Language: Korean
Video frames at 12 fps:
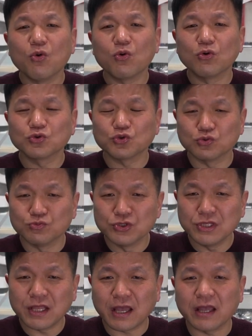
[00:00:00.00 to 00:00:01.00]

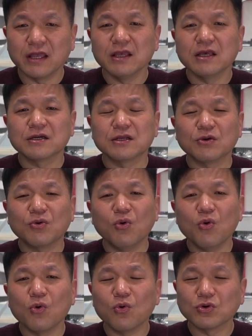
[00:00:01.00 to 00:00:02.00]
홍콩중문대, 그리고
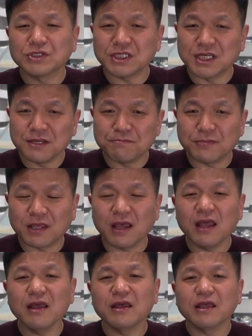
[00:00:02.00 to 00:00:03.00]

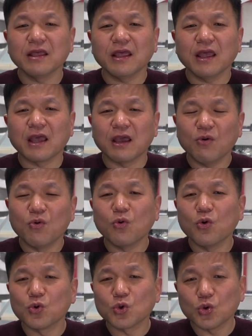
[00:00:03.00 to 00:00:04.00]
홍콩시립대, 예,
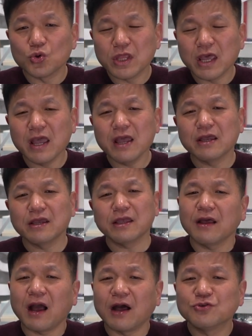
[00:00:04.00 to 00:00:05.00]
홍콩교대,
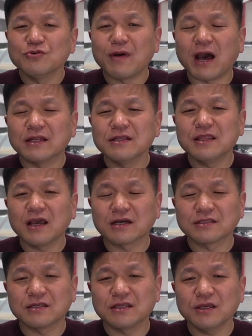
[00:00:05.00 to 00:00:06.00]
아주 많은
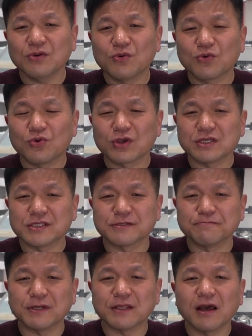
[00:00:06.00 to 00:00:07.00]
대학들이 홍콩에
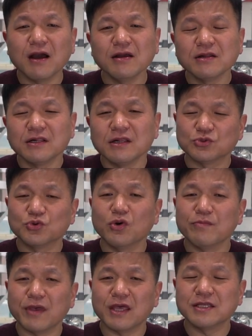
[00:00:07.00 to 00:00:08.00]
있습니다.
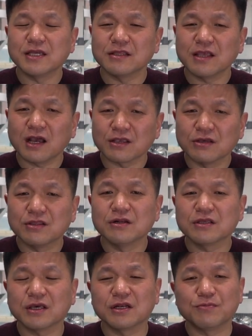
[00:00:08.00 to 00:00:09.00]
주요 메이저 대학
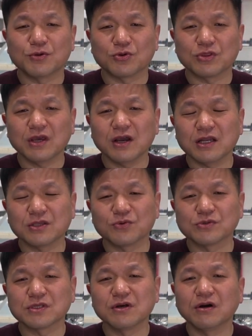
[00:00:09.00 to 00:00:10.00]
8개를 비롯해
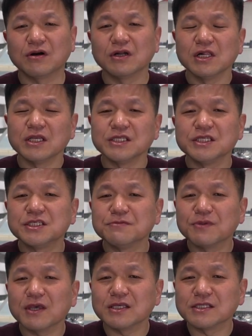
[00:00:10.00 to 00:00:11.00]
가지고서
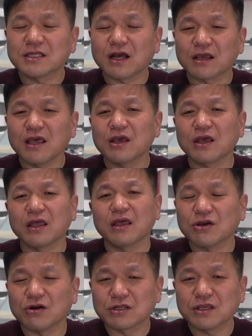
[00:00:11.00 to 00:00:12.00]
20개 이상의
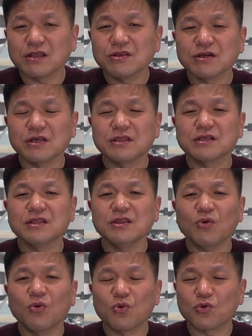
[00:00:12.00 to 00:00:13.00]
경쟁력 있는
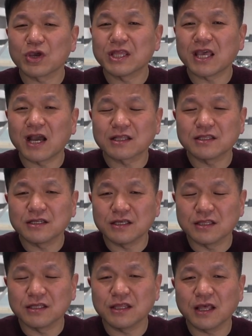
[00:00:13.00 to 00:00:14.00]
홍콩의 대학들이
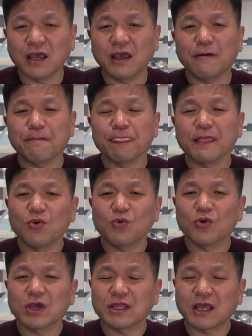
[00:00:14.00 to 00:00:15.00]
있는데
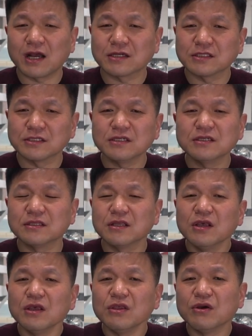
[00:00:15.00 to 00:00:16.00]
홍콩의 대학들은
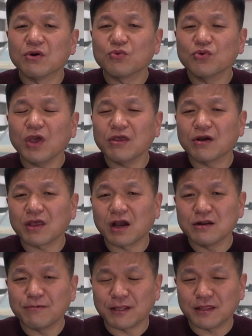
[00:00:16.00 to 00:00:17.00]
영국의
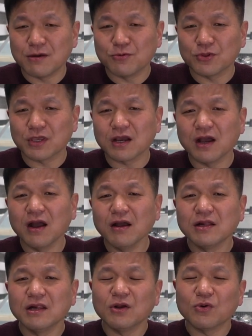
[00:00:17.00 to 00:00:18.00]
영향을 받다
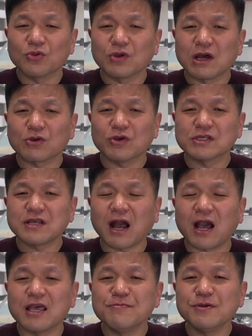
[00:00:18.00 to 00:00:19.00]
보니까 고등학교에서
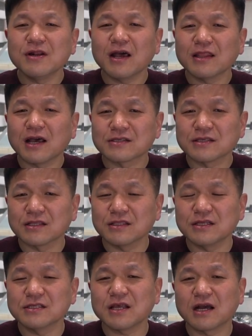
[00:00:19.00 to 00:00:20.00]
아이비를 한
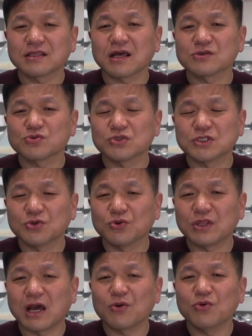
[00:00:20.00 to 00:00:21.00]
학생들이 상당수
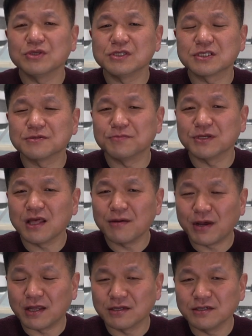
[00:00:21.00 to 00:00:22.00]
지원하고
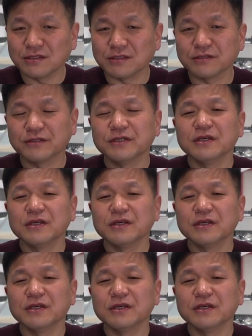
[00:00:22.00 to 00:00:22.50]
있습니다만은